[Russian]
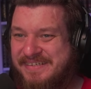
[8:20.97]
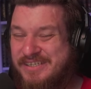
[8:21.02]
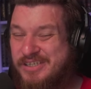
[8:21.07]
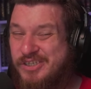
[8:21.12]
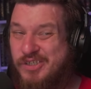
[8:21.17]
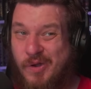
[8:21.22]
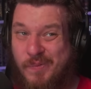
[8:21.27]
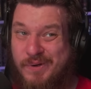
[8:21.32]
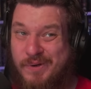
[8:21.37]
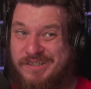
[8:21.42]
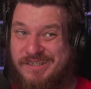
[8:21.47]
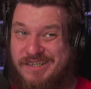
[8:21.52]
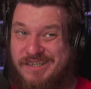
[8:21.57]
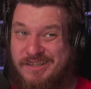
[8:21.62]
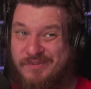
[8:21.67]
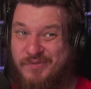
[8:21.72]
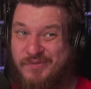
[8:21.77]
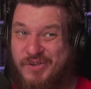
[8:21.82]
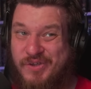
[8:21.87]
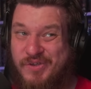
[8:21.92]
Сто
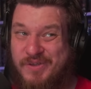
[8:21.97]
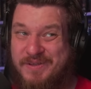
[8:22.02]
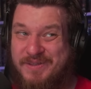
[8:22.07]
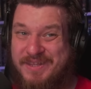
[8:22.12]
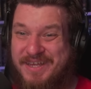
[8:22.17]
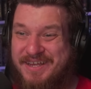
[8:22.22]
процентов уедет.